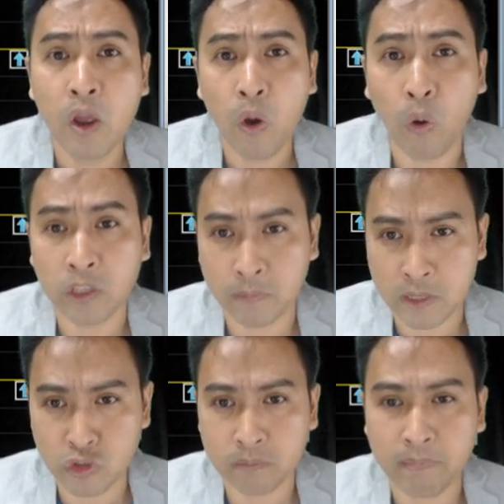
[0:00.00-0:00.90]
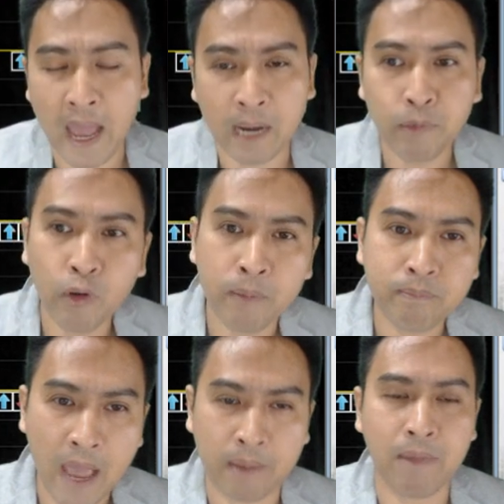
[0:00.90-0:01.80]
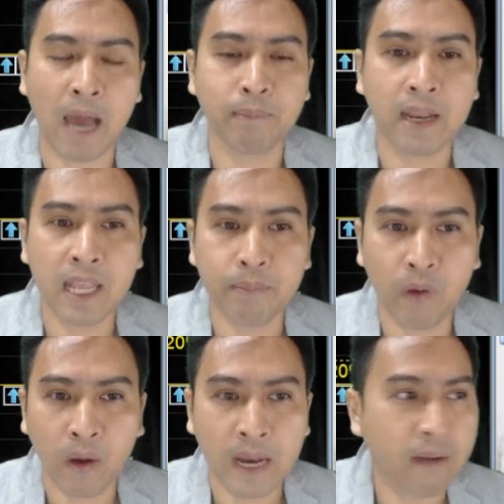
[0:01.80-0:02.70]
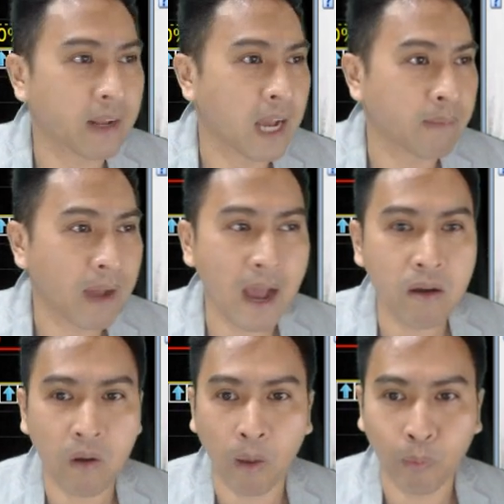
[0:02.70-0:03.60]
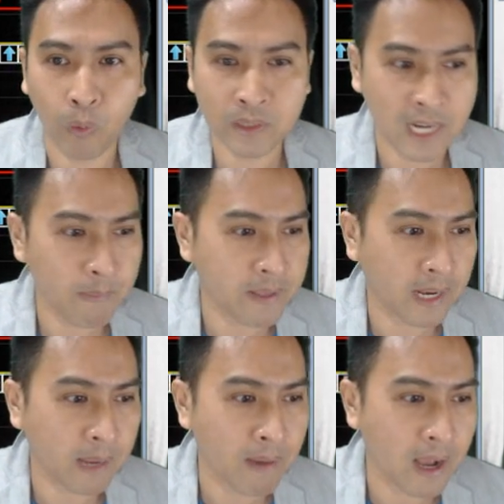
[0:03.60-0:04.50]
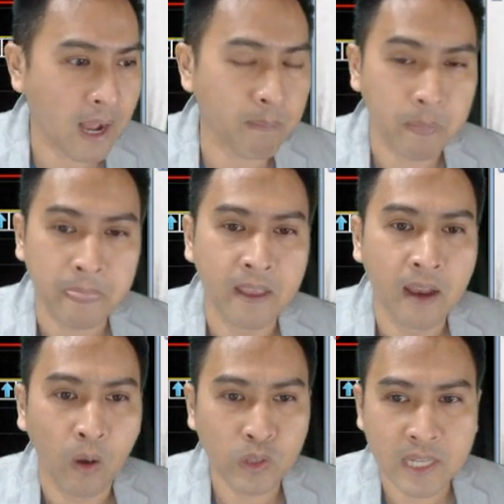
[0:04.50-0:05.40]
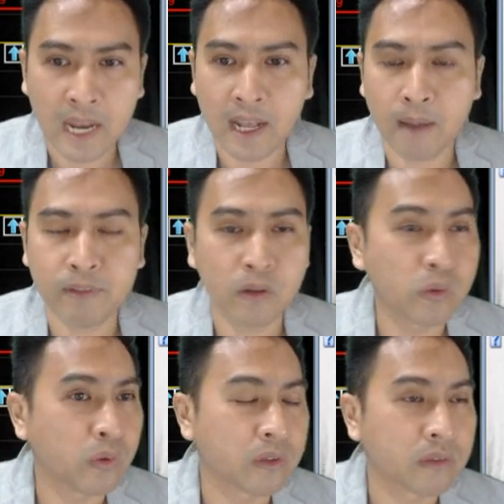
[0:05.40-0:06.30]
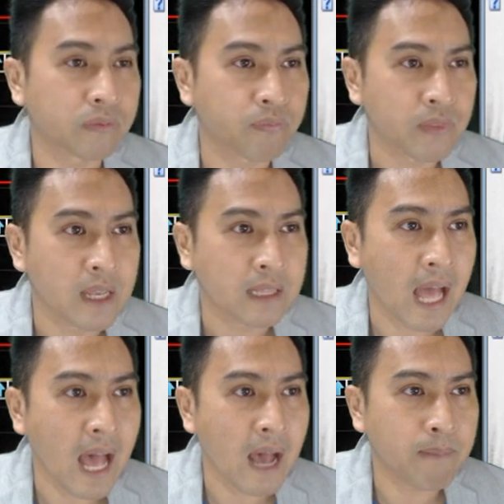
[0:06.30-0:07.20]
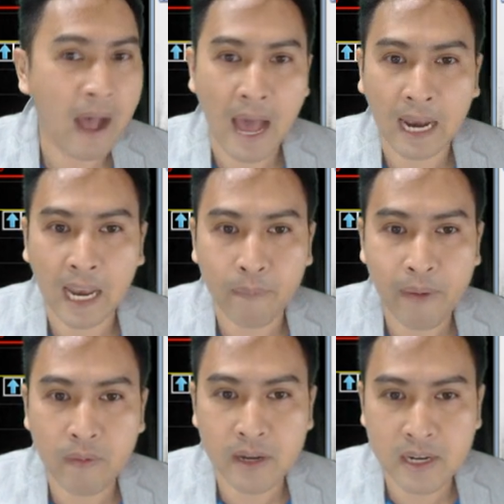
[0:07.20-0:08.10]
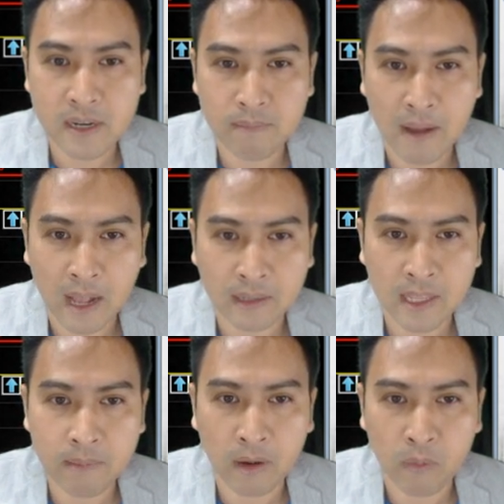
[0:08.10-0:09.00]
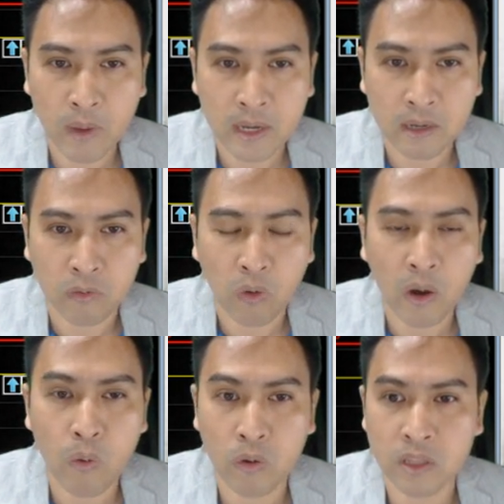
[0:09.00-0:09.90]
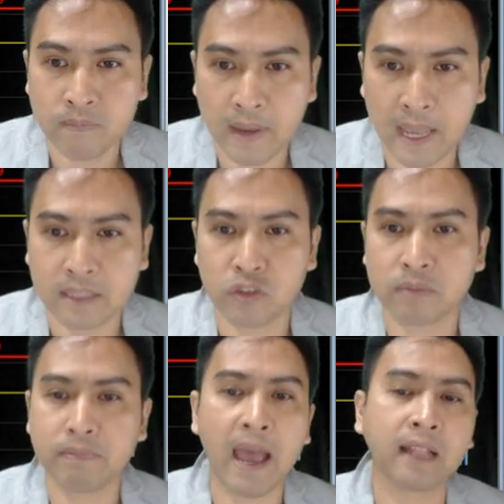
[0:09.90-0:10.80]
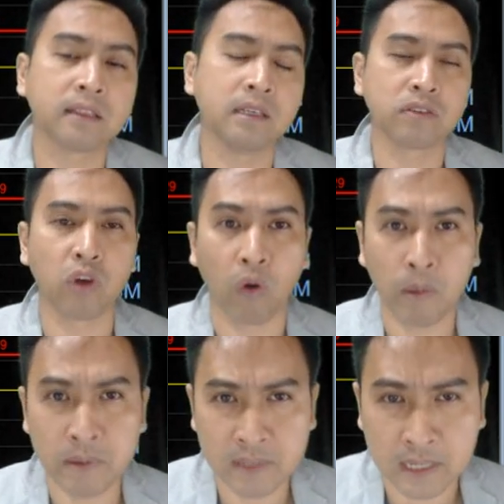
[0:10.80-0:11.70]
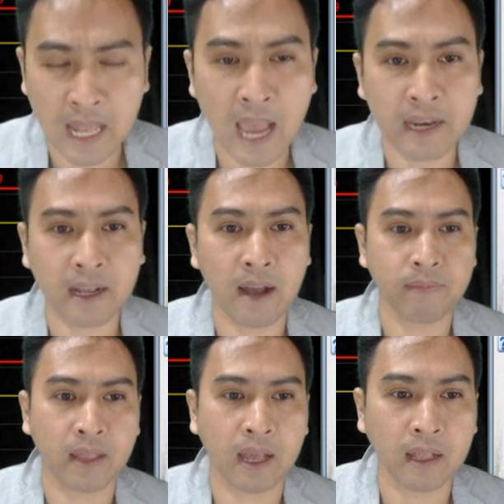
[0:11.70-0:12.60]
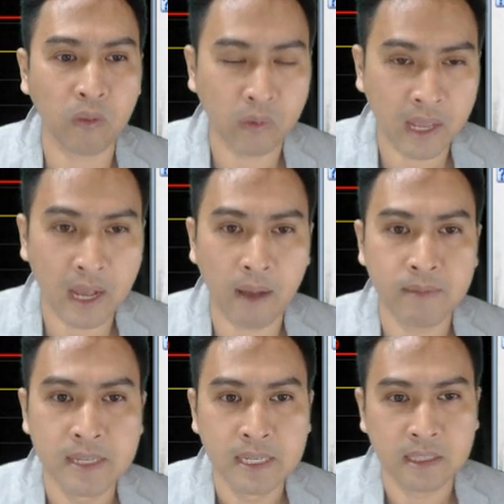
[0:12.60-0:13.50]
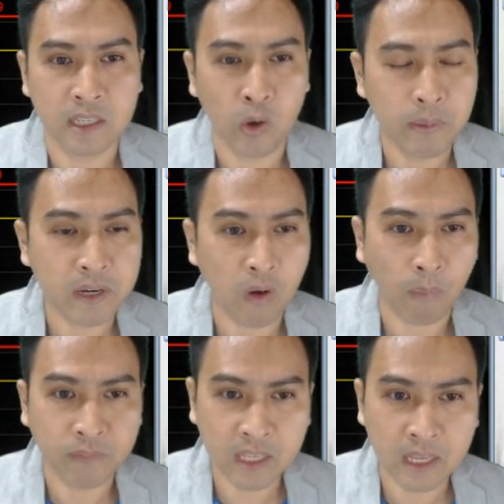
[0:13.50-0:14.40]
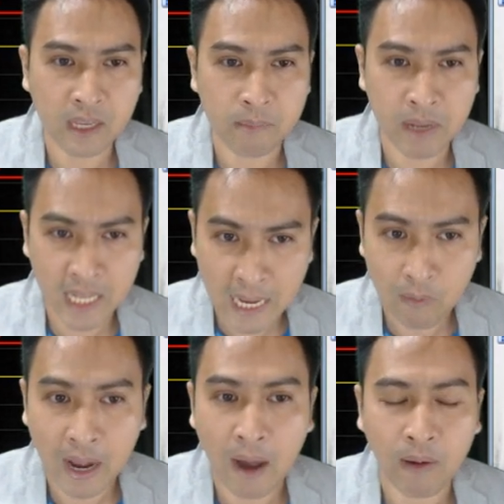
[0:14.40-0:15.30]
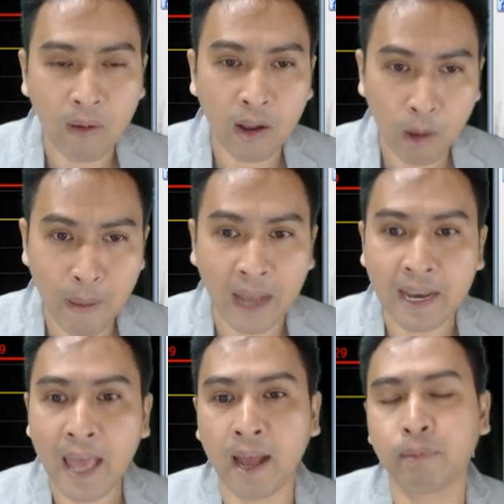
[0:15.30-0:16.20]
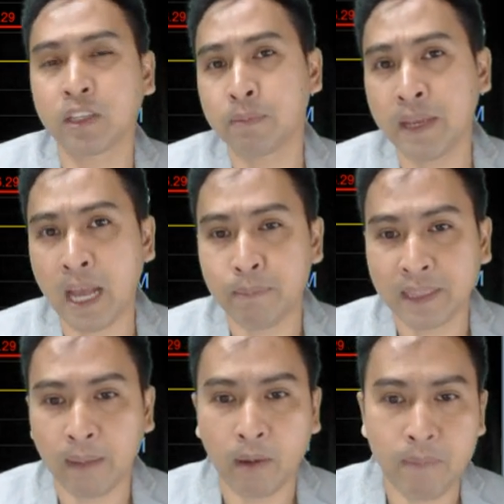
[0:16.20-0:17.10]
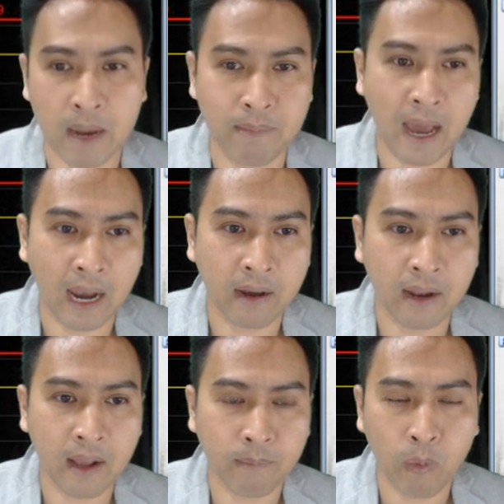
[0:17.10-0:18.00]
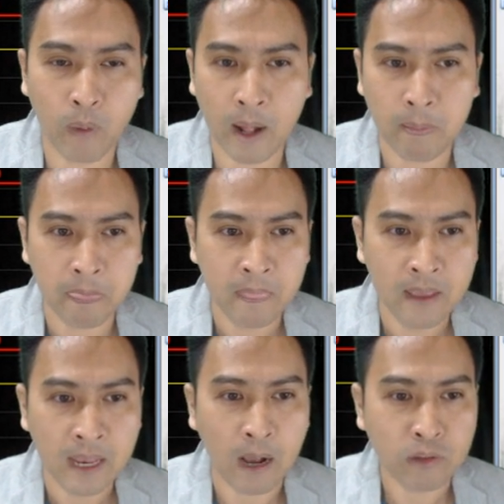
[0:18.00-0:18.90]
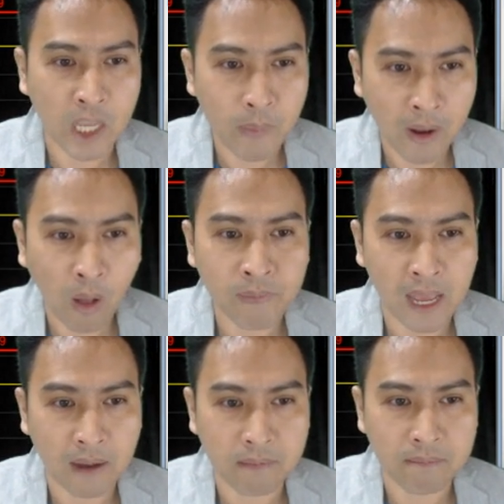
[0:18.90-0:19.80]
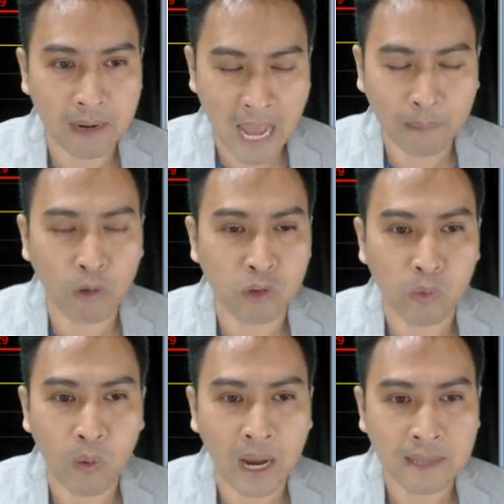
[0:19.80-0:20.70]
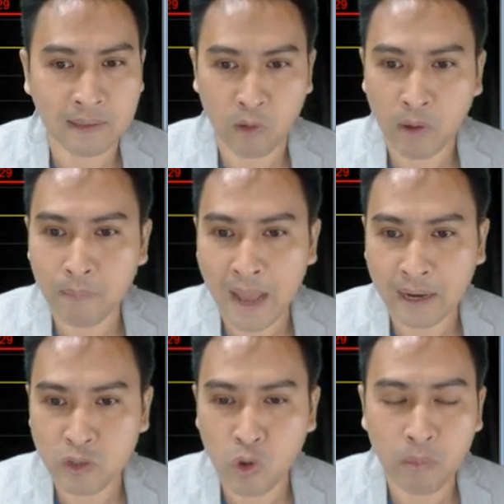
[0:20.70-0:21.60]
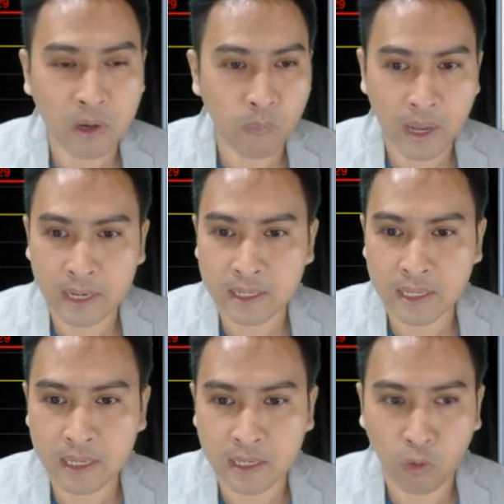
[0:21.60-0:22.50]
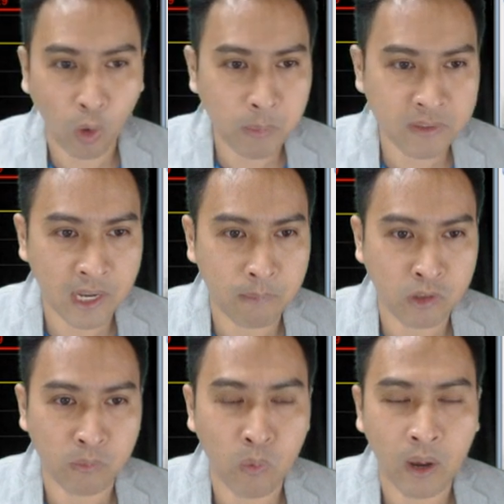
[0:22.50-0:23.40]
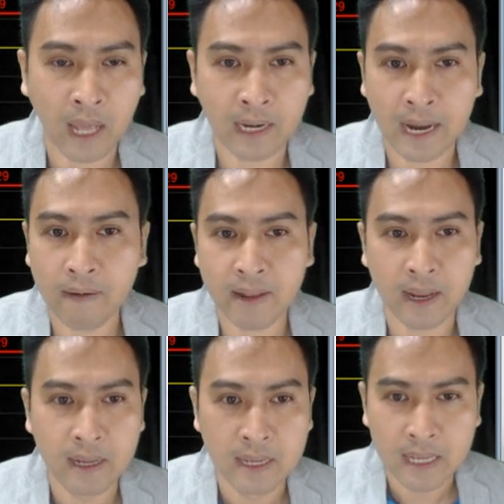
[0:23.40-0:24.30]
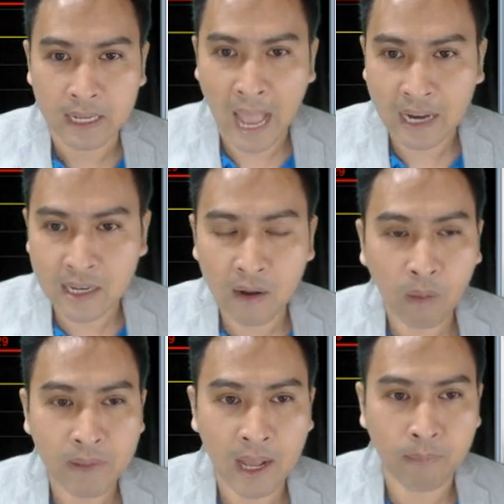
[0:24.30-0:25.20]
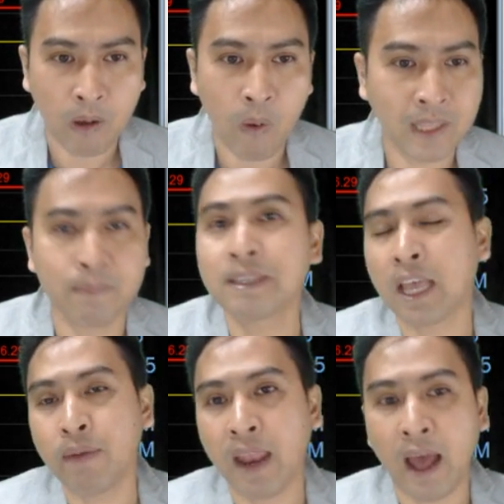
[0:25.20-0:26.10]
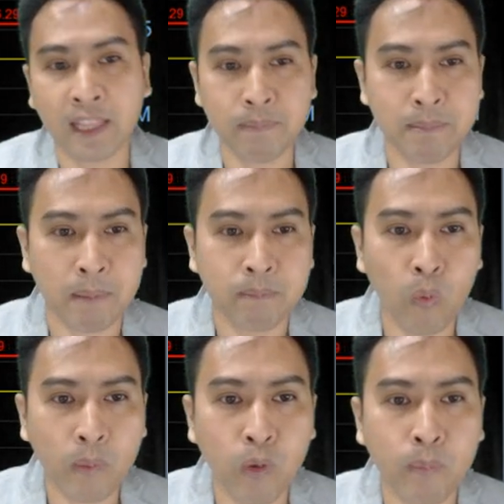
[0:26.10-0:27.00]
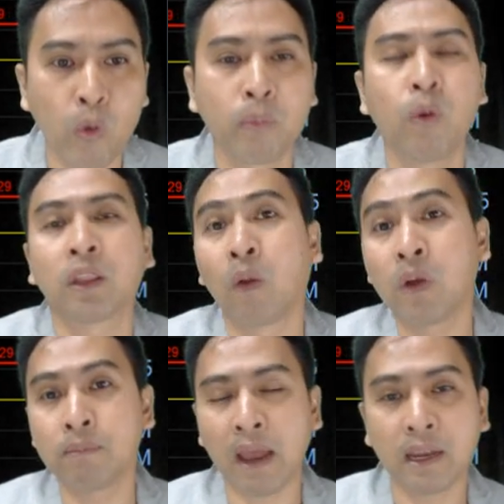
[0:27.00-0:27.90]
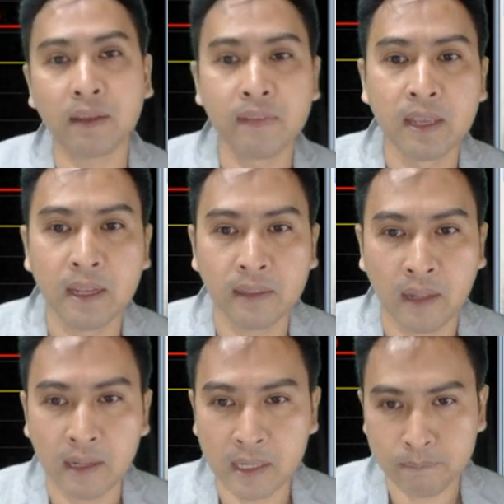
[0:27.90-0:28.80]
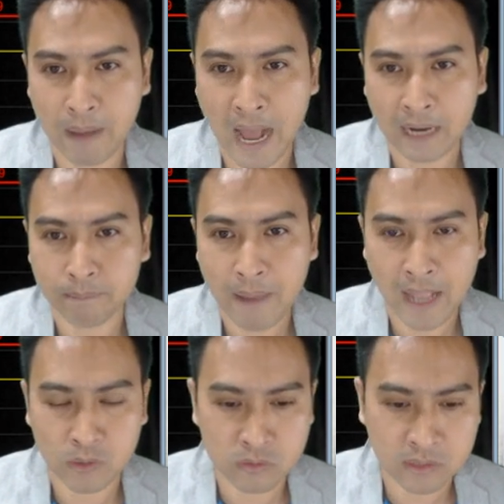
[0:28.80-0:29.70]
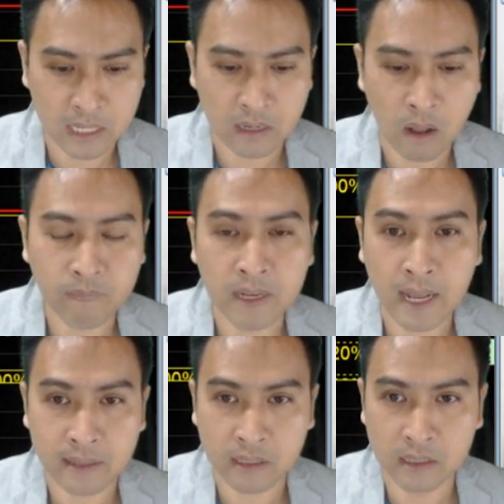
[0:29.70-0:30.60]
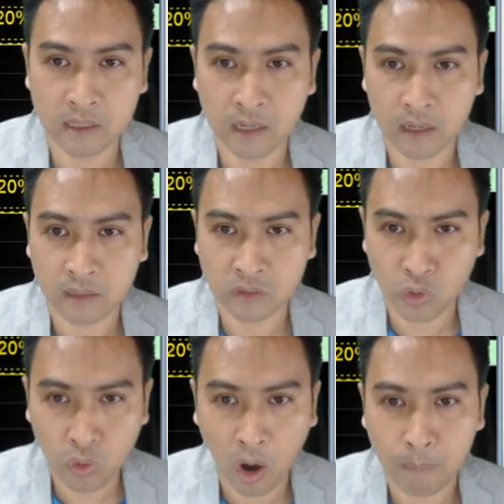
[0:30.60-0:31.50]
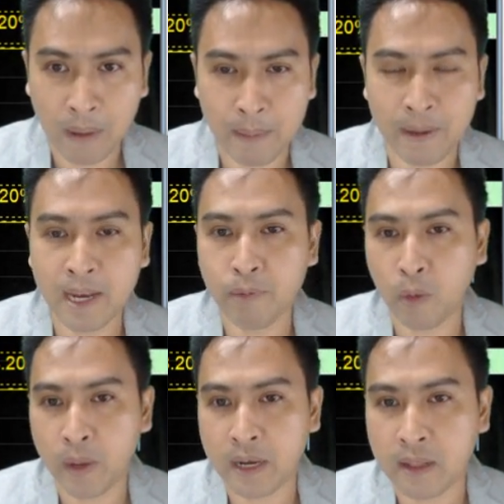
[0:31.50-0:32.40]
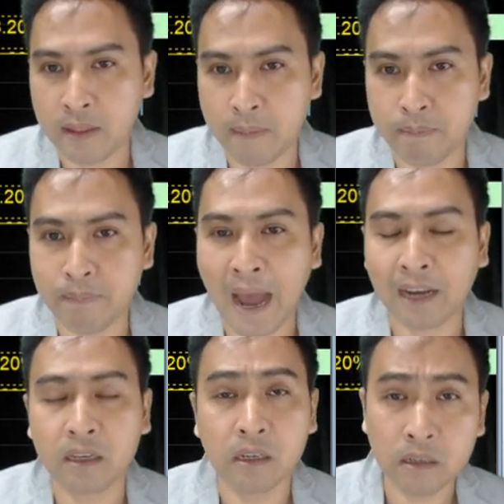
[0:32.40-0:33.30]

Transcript: 161.8 หรือบริเวณ8 บาทไปเรียบร้อยแล้วนะครับอ้าวกรอบของโรจนะเป็นยังไงบ้างครับโรจนะนะครับนักลงทุนถ้าผ่านเลเวลขึ้นมาที่บริเวณ 161.8 ถึง200% ได้นะครับนะตรงนี้ครับจะถือว่าเป็นกรอบที่มีนัยยะของเขาแล้วถ้าเขาผ่านได้ครับเขาจะไม่กลับมาต่ำกว่า8 บาทแล้วนะครับเพราะว่าเขาไซด์เวย์รอบนี้มานานพอสมควรแล้วสะสมกำลังในช่วงบริเวณที่ 100% เนี่ยพอสมควรแล้วดังนั้นแล้วเนี่ยการขึ้นรอบนี้ครับเขาอาจจะไม่ไซด์เวย์ละอาจจะเป็นแบบพรวดทะลุขึ้นไปเลยแต่ถ้าเกิดผ่าน 8.7 รอบนี้ถ้าจะขึ้นยกกรอบใหม่ไปได้ที่บริเวณ 10 บาทถึง